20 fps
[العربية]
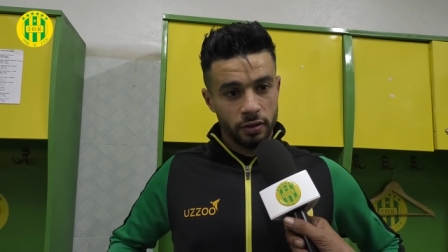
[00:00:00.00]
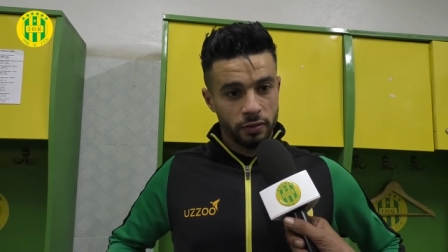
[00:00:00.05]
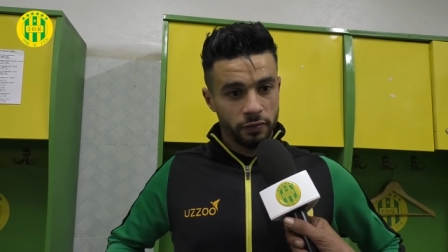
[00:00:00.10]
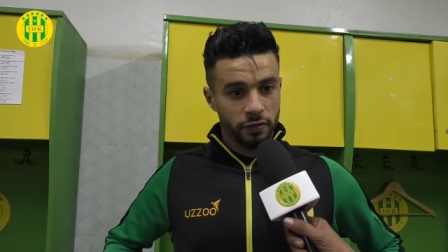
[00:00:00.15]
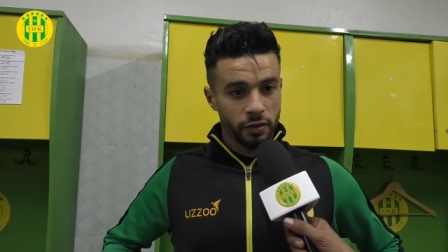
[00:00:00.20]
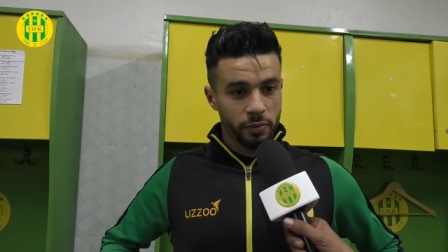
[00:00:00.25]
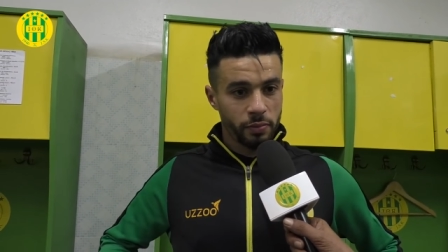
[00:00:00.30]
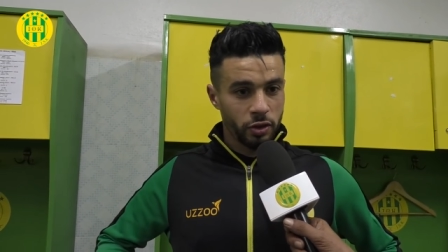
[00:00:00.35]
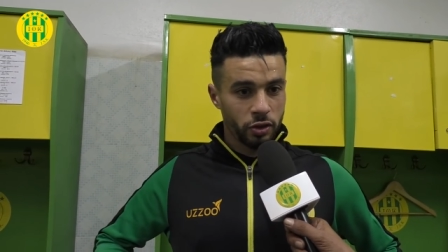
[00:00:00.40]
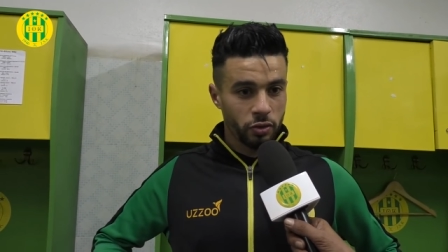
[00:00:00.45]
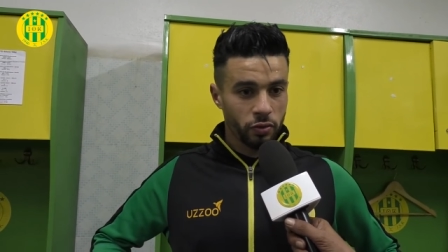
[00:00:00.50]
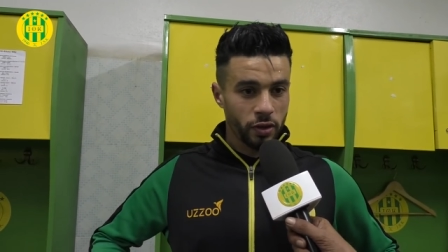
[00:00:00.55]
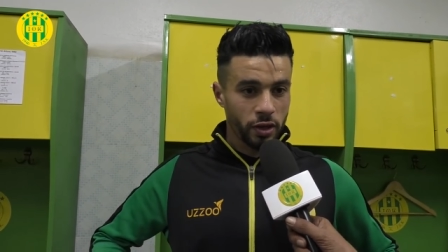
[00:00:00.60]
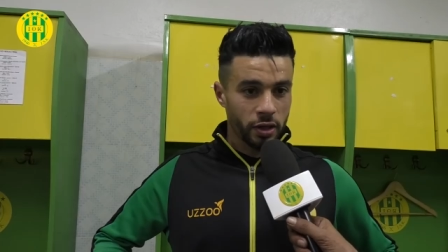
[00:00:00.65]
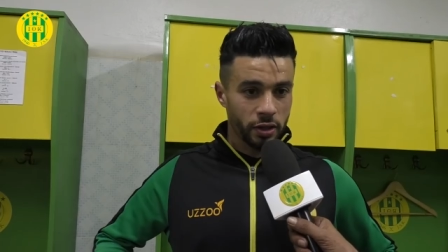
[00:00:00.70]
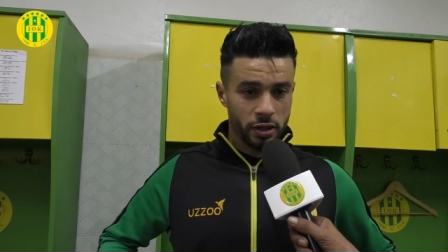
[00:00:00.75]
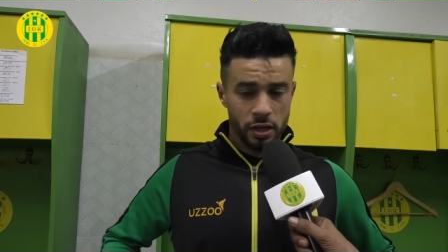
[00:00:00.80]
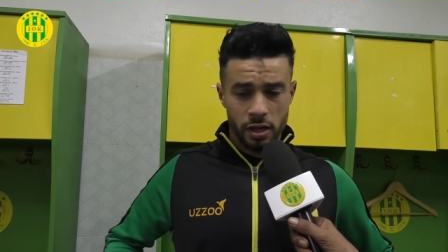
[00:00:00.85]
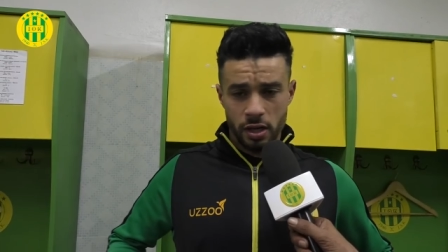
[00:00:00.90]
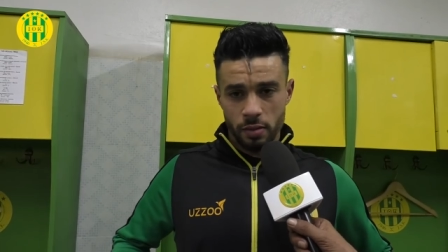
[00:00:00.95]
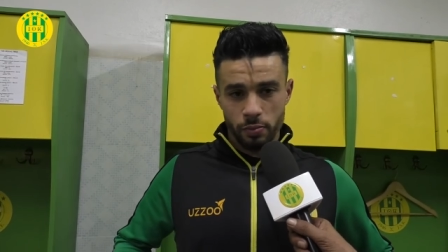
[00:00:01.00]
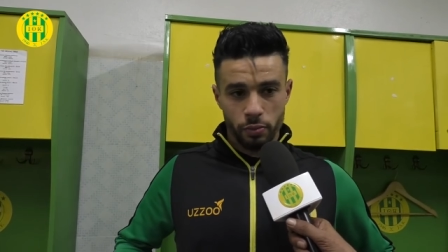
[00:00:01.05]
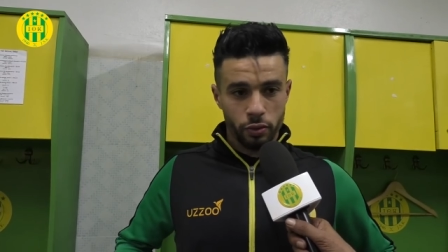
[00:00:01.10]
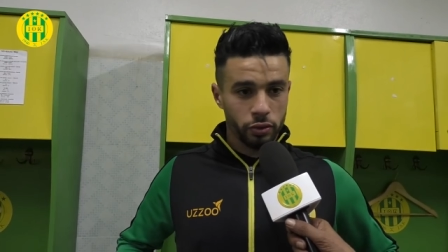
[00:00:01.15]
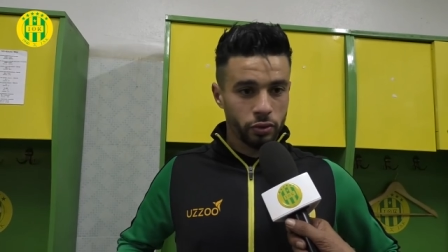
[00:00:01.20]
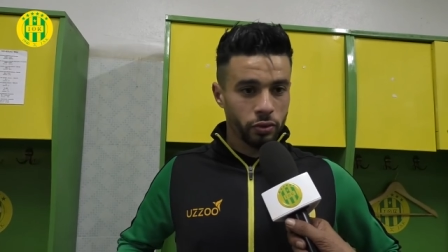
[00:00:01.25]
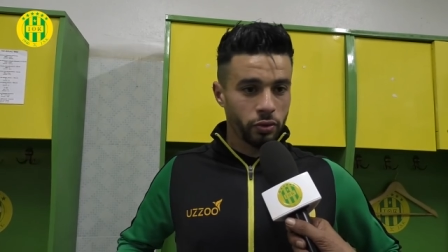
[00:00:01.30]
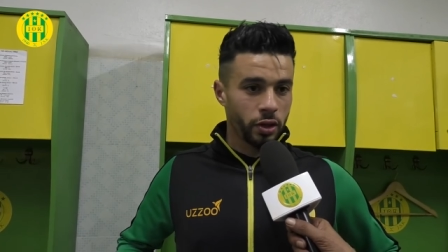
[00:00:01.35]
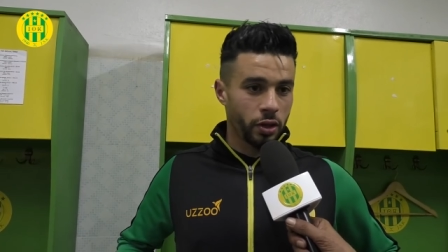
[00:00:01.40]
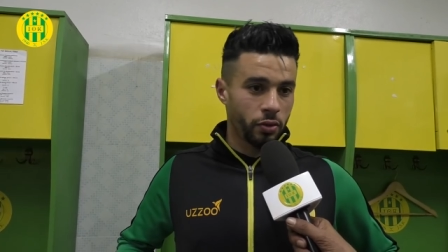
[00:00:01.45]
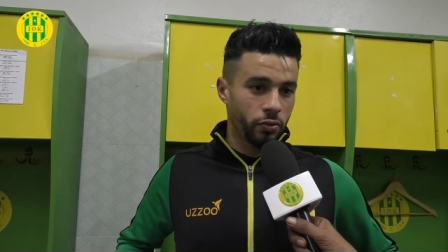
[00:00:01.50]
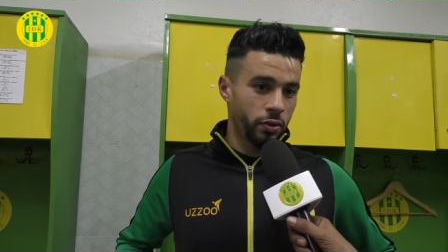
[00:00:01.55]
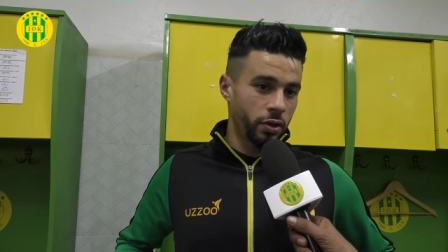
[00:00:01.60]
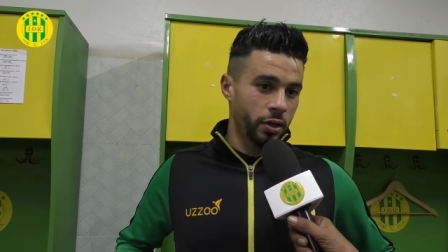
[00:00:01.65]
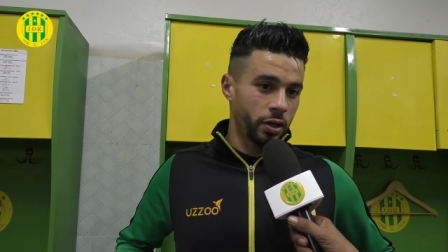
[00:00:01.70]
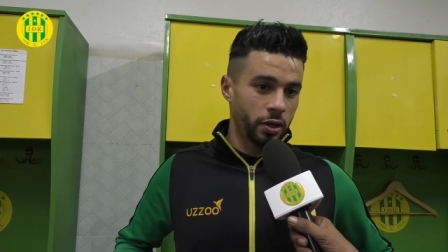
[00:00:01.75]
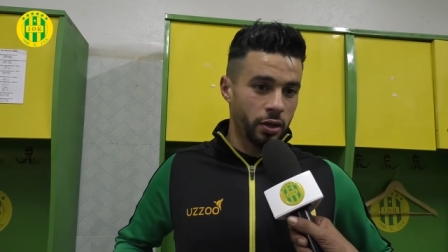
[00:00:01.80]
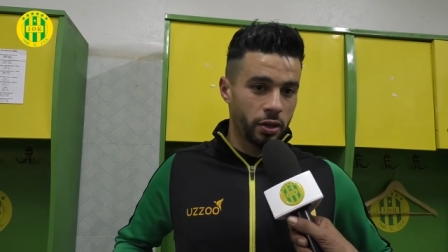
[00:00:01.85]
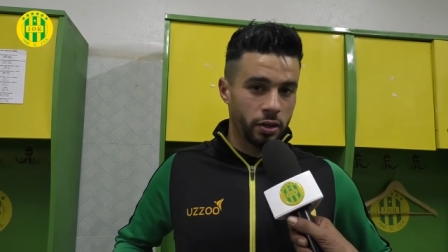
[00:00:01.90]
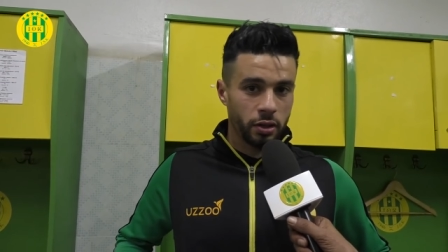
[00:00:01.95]
في المشوار تاع البطوله
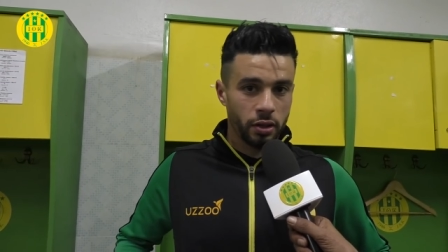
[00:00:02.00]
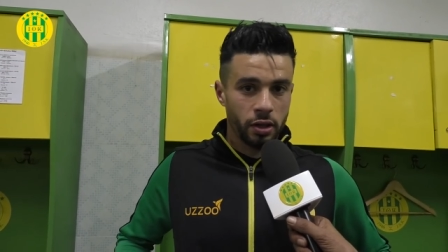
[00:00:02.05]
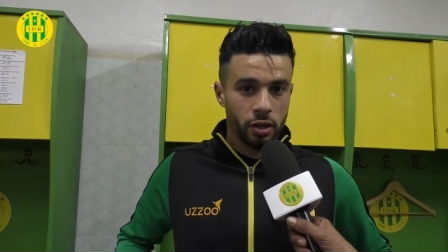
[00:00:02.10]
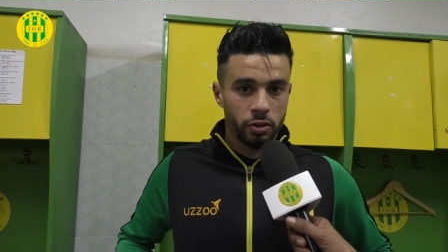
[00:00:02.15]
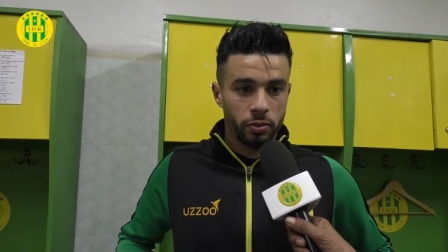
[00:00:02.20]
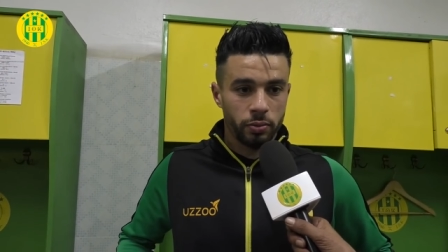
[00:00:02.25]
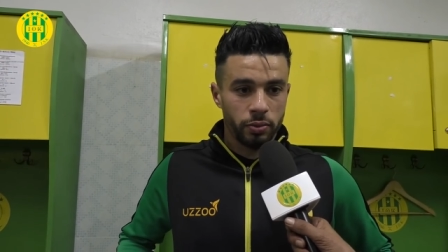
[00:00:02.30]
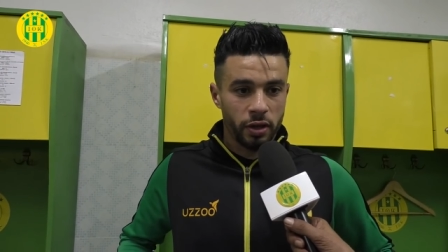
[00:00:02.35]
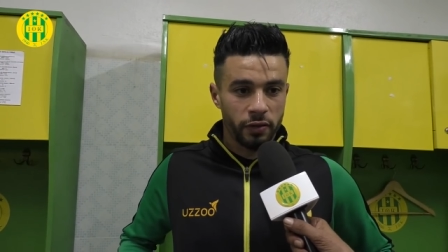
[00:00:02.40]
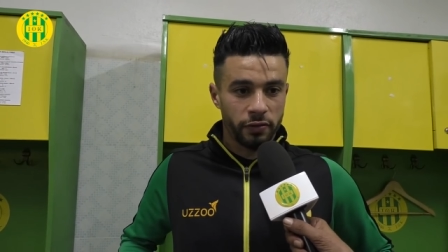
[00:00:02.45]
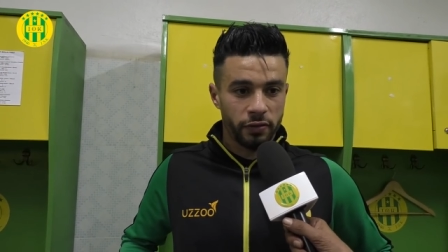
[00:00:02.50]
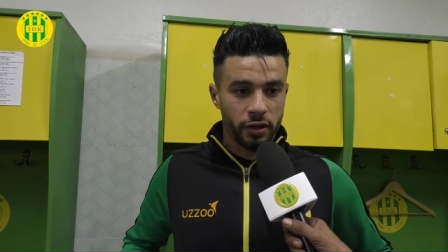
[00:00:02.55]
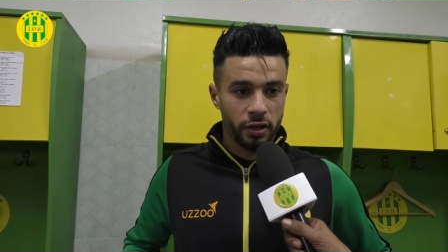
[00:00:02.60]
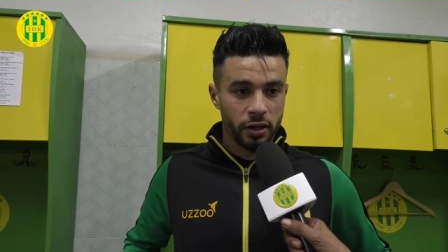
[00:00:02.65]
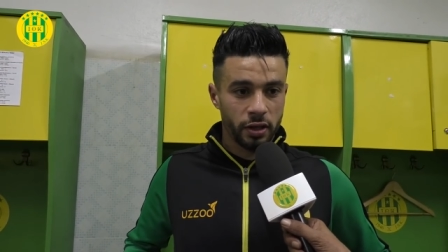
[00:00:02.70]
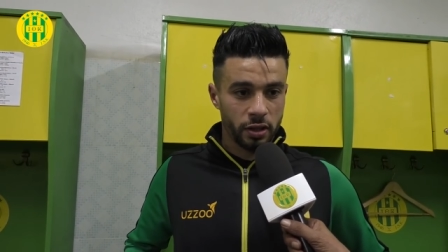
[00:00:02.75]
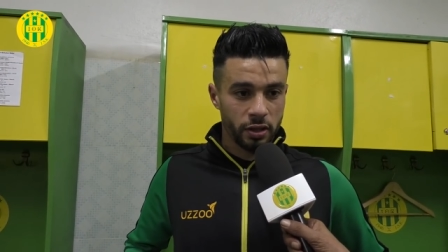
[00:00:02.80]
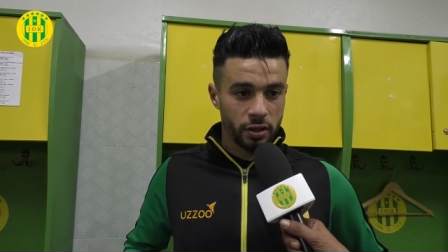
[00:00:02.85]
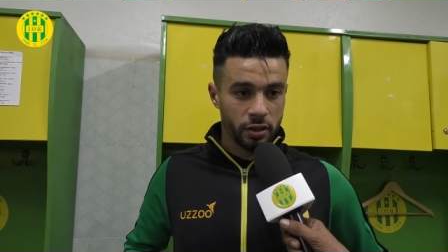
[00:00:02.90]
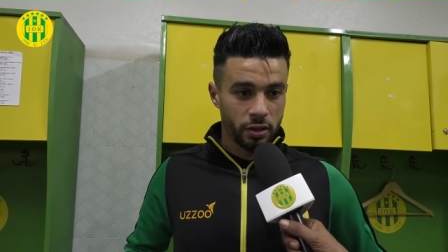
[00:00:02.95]
ولا لاكوب دافريك